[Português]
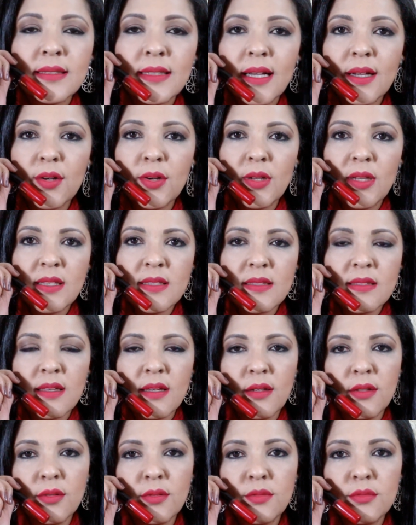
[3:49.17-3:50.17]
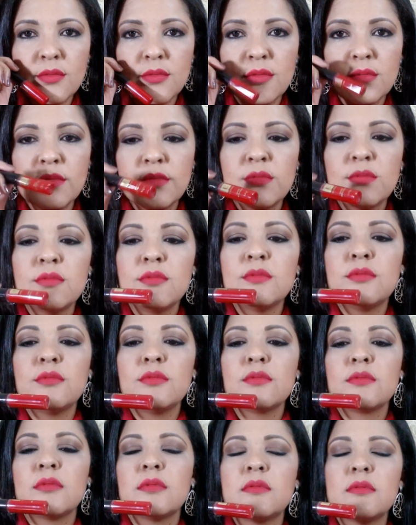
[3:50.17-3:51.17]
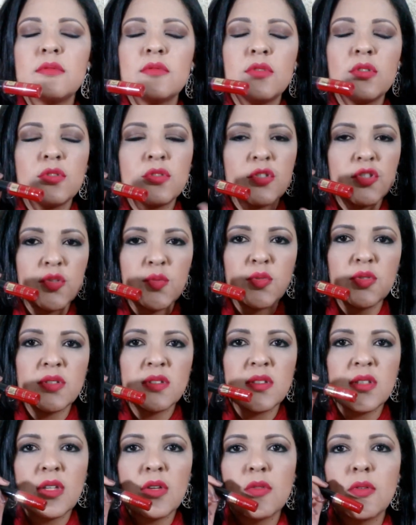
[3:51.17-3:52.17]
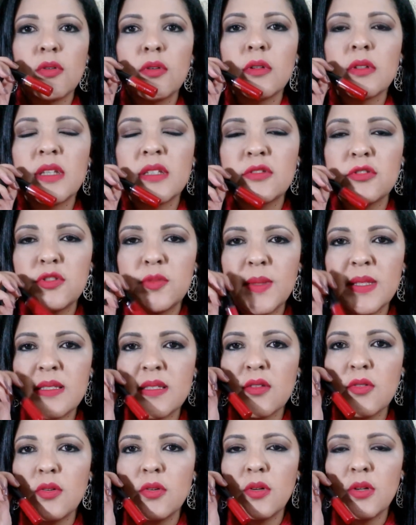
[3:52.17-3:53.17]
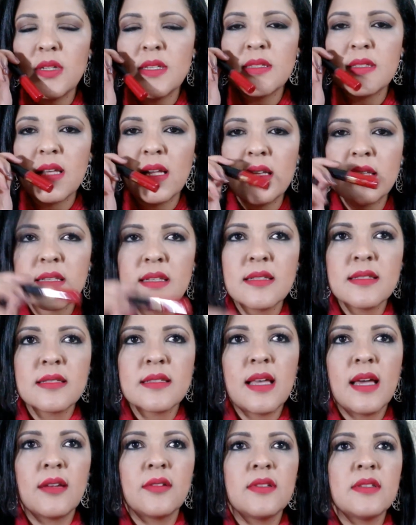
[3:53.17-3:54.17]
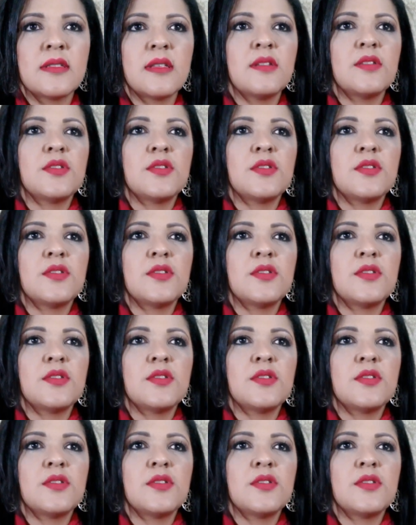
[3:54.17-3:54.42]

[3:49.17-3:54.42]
Da coleção dos últimos cinco, das últimas cinco cores que eles lançaram